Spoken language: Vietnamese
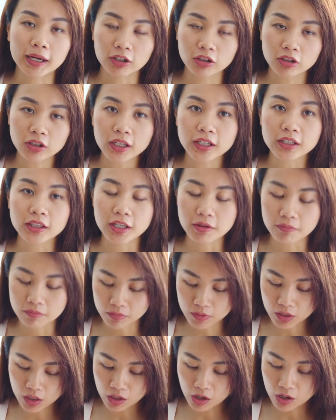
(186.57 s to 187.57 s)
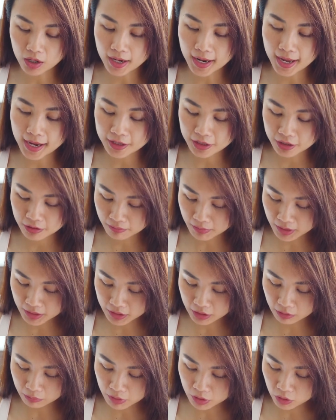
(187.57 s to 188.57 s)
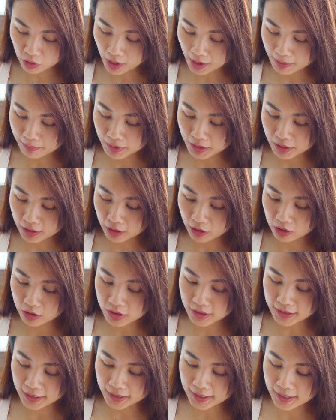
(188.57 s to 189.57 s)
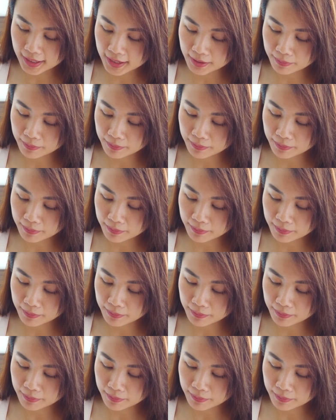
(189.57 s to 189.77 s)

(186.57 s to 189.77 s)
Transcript: bạn có thể tìm online nhưng mà trong điện thoại mình đã có sẵn